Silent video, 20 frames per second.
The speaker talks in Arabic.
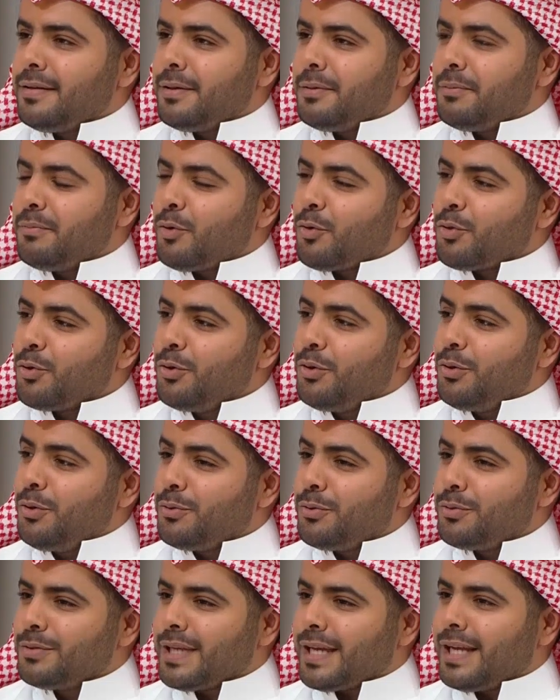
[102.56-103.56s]
الموضوع
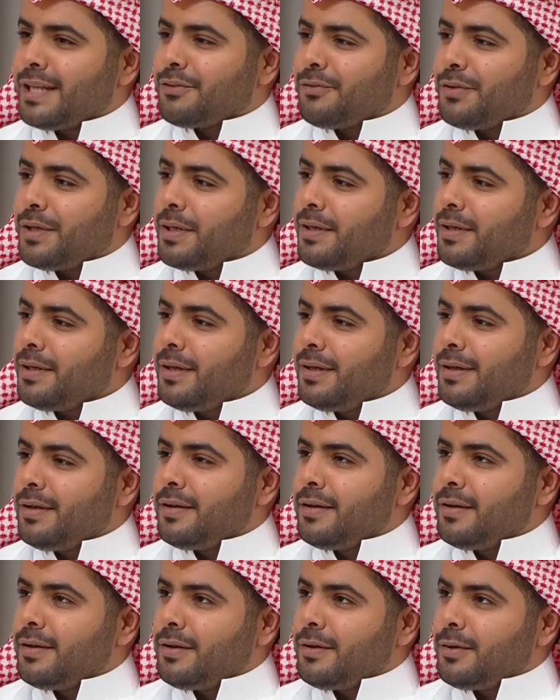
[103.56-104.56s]
ودخلت فيه
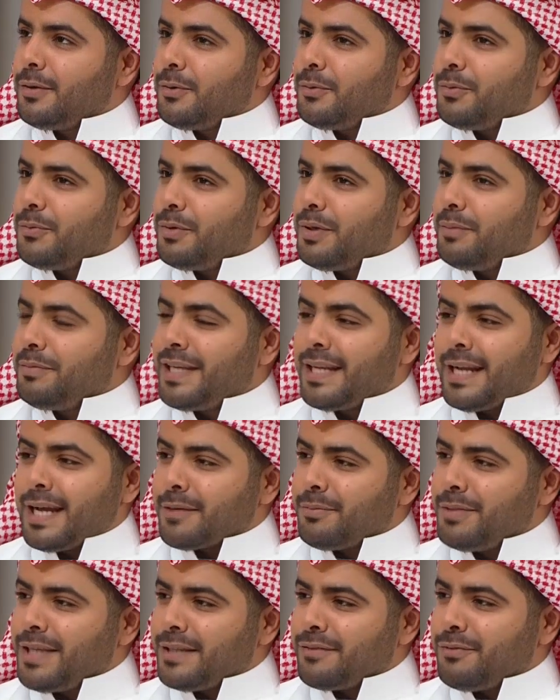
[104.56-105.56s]
ومن
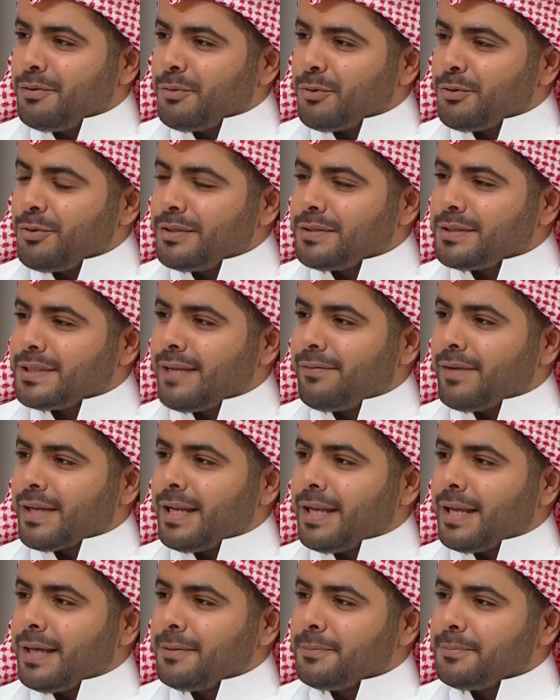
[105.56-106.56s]
هناك بديت في الموضوع السالفه
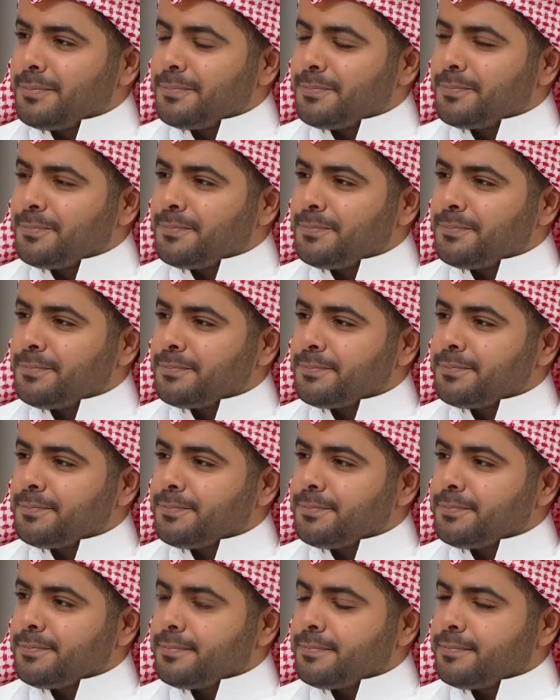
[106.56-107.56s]
كلها. وهذا السبب اللي
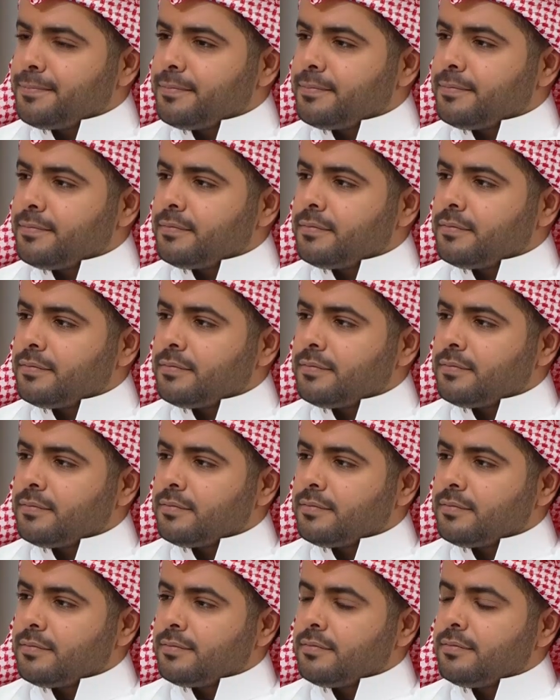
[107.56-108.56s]
خلاك انت تدخله
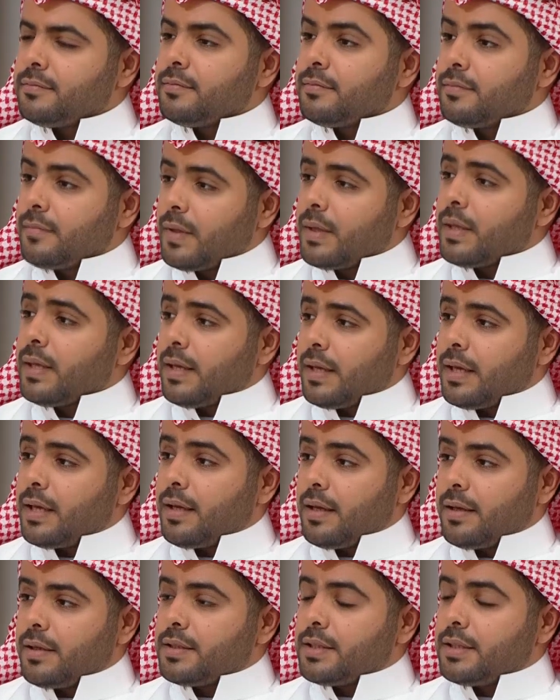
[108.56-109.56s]
ويستهويك يمكن هذا الشيء.
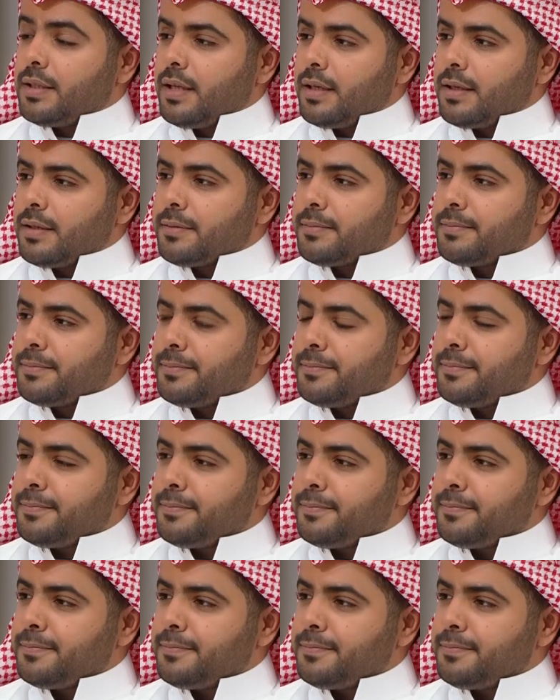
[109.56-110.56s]
اي يعني. جدا
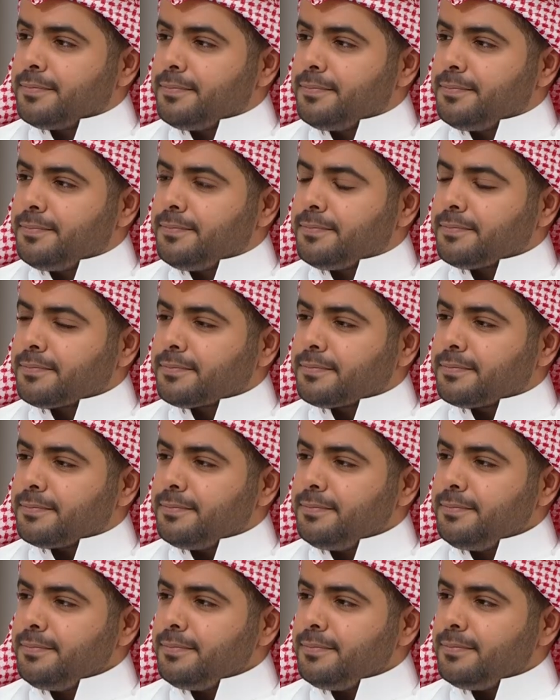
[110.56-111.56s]
طيب يعني
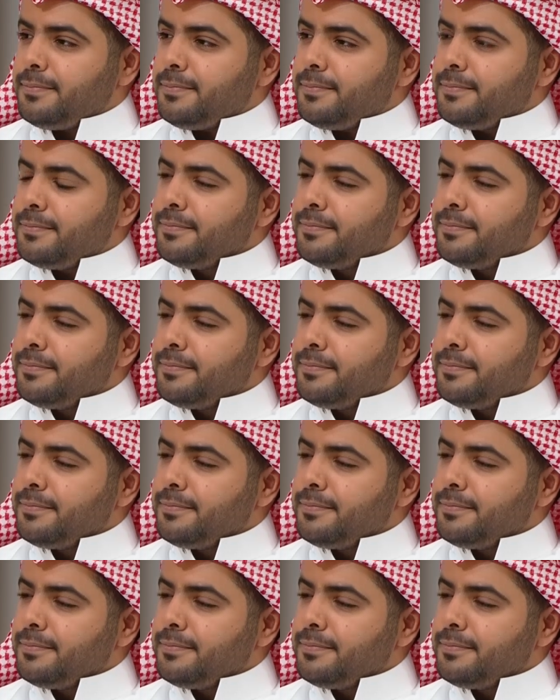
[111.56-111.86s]
لو تكلمنا